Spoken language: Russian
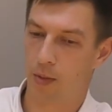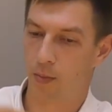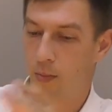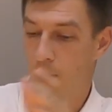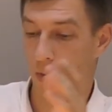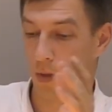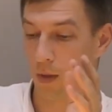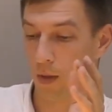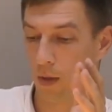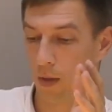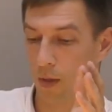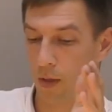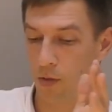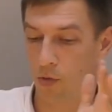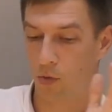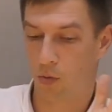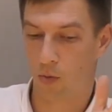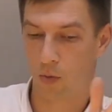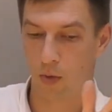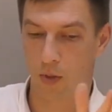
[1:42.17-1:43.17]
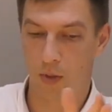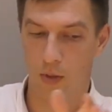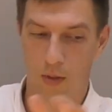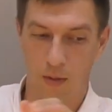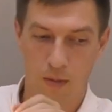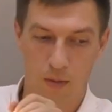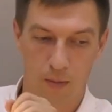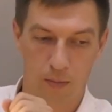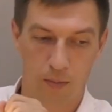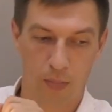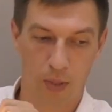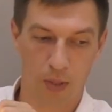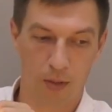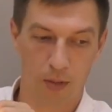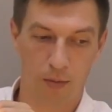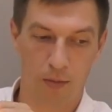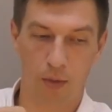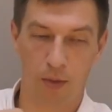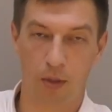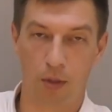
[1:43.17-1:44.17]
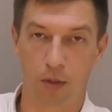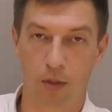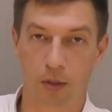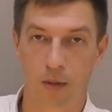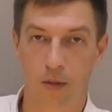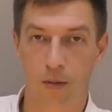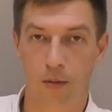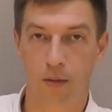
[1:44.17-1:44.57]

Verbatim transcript: потолка что-то подсветить,